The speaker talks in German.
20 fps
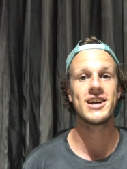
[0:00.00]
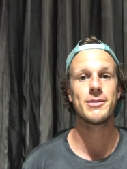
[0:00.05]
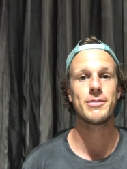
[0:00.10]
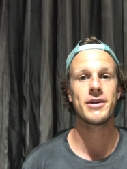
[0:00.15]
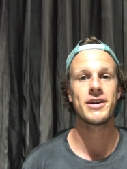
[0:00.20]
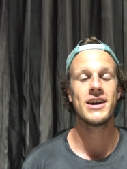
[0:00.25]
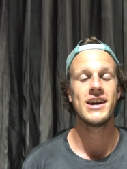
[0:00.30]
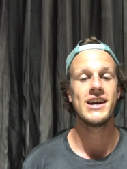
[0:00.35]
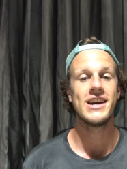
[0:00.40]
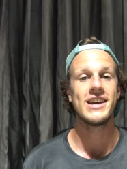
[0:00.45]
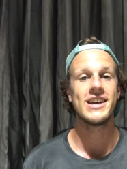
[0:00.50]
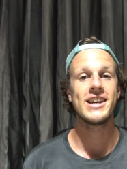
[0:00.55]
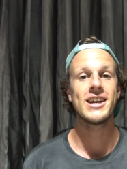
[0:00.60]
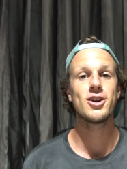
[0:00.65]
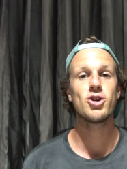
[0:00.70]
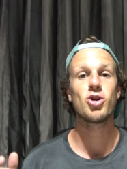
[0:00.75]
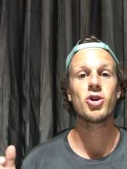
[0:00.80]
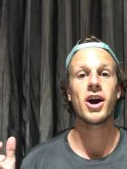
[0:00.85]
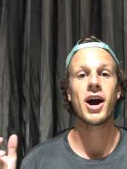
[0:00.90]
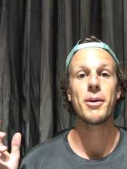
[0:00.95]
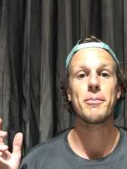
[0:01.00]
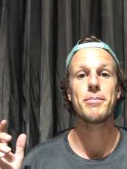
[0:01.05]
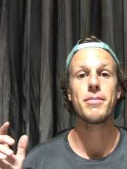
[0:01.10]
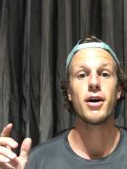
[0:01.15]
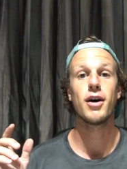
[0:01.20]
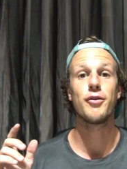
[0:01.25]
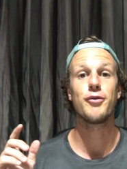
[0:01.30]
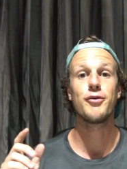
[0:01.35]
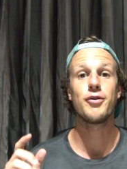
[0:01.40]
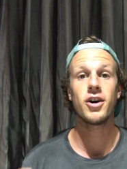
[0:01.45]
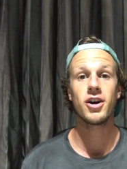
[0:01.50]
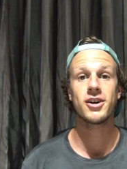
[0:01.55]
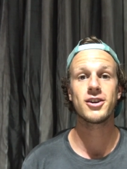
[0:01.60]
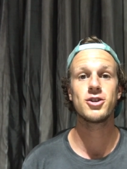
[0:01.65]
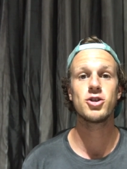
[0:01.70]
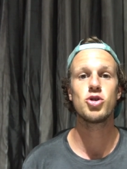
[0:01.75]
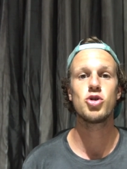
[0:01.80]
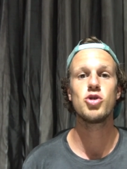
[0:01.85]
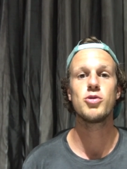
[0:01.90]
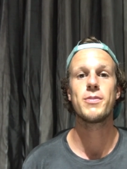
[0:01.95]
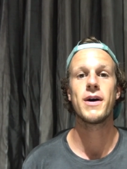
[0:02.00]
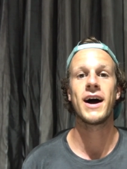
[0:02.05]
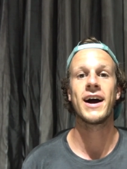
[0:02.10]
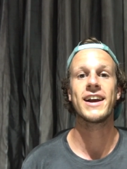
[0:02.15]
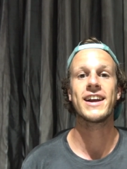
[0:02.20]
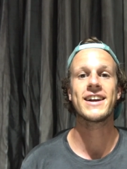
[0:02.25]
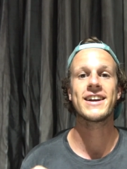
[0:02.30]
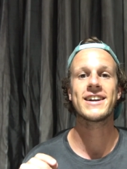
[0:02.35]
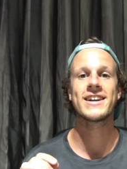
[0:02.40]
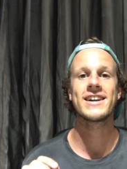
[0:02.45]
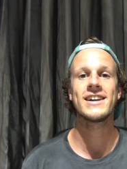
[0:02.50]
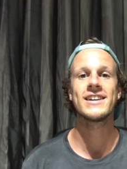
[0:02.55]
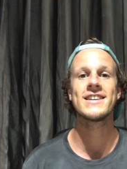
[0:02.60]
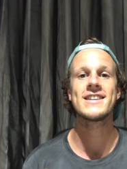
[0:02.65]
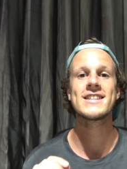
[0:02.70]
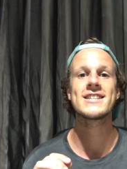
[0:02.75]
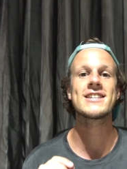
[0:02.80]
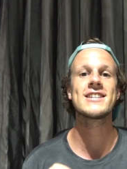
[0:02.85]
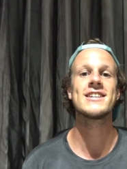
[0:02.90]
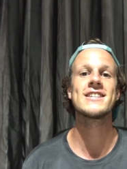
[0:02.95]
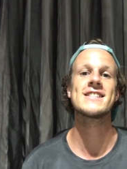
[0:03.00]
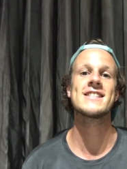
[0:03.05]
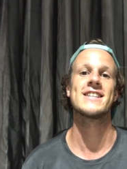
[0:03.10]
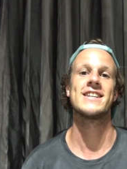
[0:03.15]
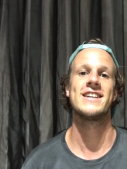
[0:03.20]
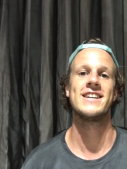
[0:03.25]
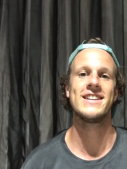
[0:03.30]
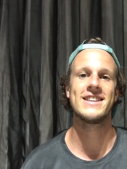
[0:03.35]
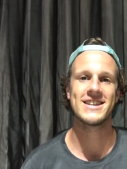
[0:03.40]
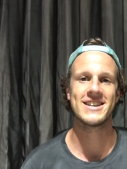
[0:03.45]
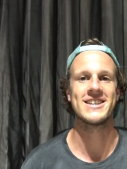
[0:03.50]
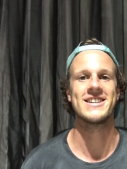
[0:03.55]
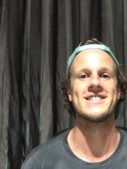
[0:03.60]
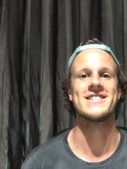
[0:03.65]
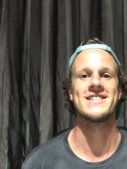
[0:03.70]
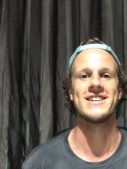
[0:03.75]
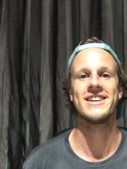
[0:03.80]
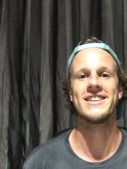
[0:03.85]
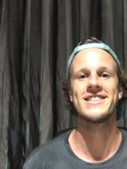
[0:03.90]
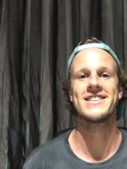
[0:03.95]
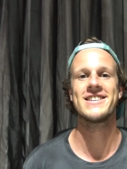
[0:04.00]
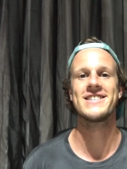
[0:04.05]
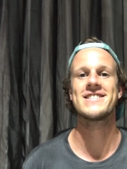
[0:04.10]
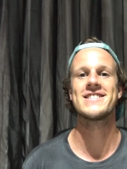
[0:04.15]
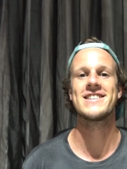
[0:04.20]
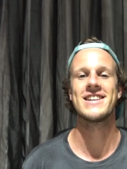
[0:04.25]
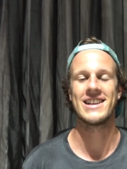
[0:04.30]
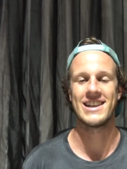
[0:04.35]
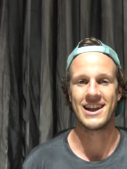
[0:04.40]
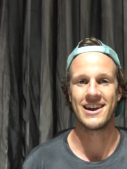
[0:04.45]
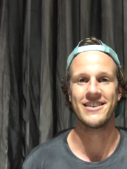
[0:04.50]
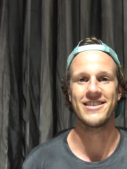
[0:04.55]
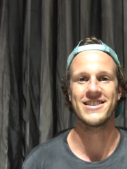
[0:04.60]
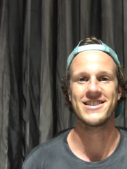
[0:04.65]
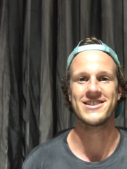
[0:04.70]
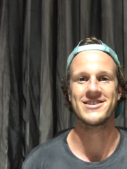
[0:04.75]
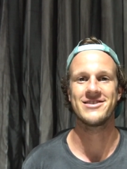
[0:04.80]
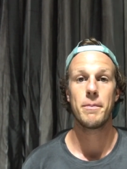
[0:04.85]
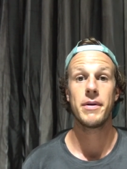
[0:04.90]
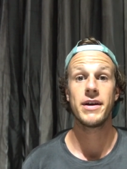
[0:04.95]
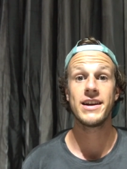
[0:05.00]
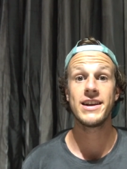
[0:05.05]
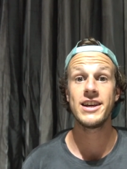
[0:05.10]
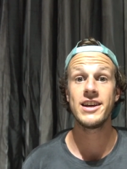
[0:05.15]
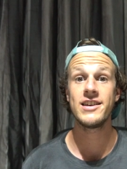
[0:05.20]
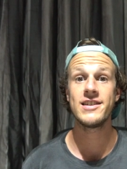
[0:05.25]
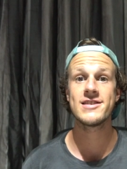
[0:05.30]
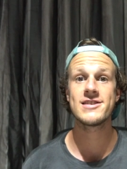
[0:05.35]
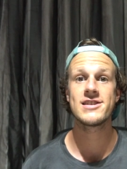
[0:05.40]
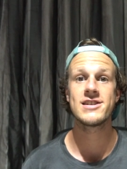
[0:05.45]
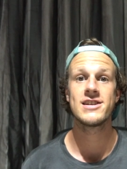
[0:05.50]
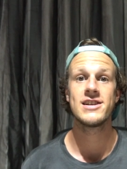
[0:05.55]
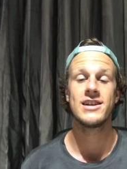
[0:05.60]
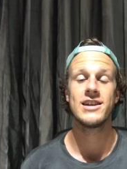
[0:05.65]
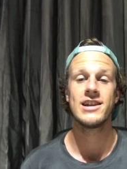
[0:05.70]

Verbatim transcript: gebe, hier noch ein paar Fakten über ein ganz, ganz interessantes Land. Belize